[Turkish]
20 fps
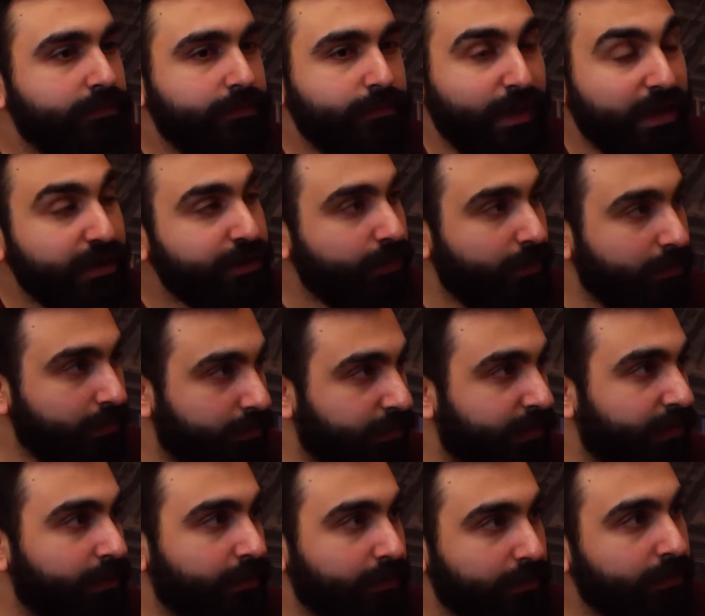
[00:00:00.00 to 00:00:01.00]
e,
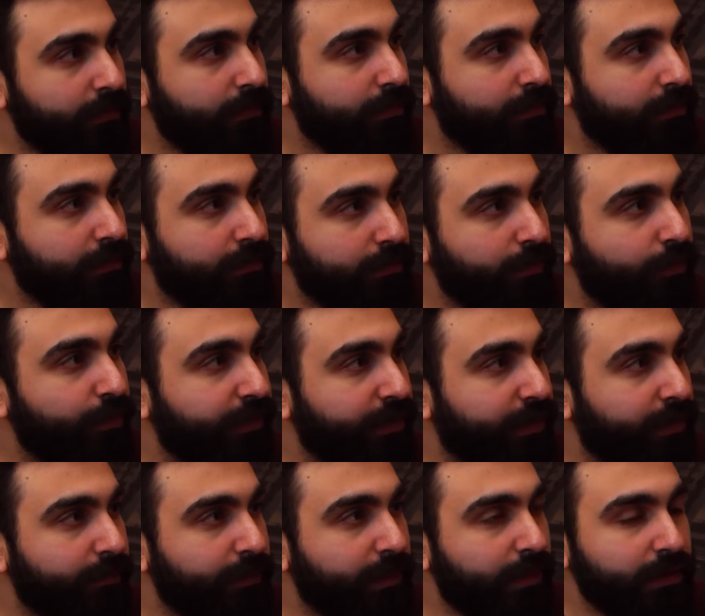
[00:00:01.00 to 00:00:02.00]
başrolde e,
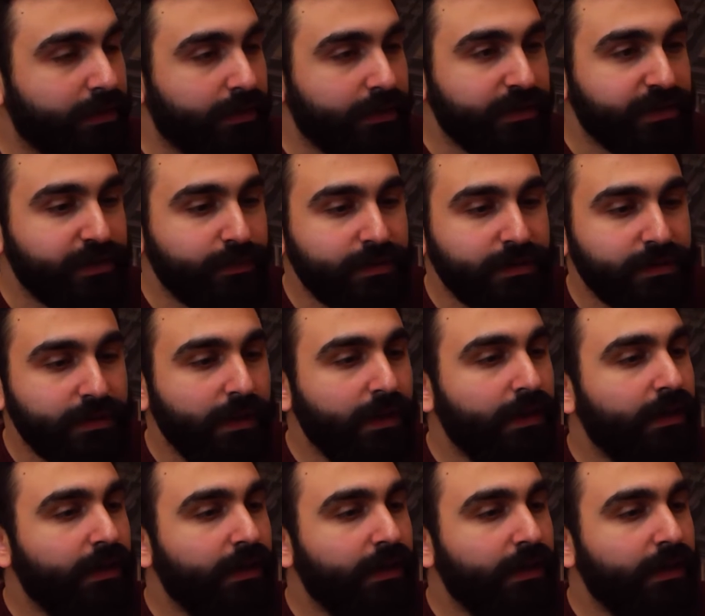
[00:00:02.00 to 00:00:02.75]
oynayan bir arkadaşımız.